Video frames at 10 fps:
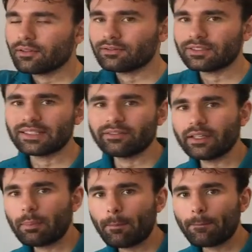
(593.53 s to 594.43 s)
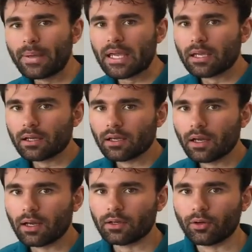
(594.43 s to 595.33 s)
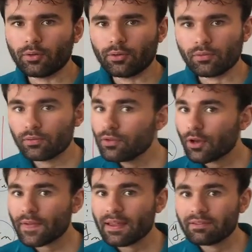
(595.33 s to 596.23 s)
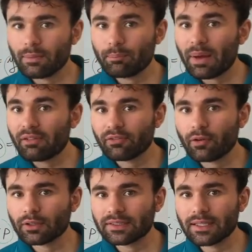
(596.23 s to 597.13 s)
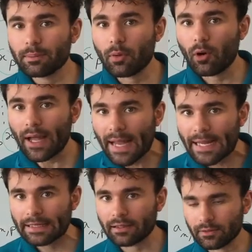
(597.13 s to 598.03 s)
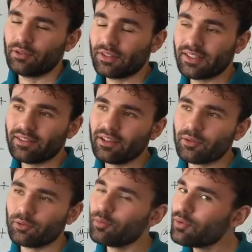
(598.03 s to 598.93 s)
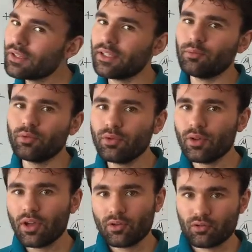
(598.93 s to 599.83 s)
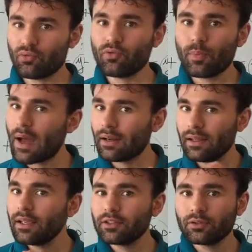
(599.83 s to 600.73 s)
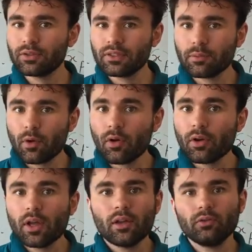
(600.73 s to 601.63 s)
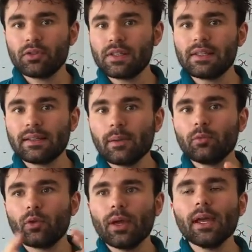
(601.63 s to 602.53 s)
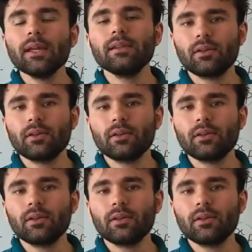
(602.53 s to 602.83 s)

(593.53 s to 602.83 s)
Vous avez P inconnus. Vous n'en avez pas forcément N. Parce que c'est vrai que depuis le début, je vous parle exclusivement de système de N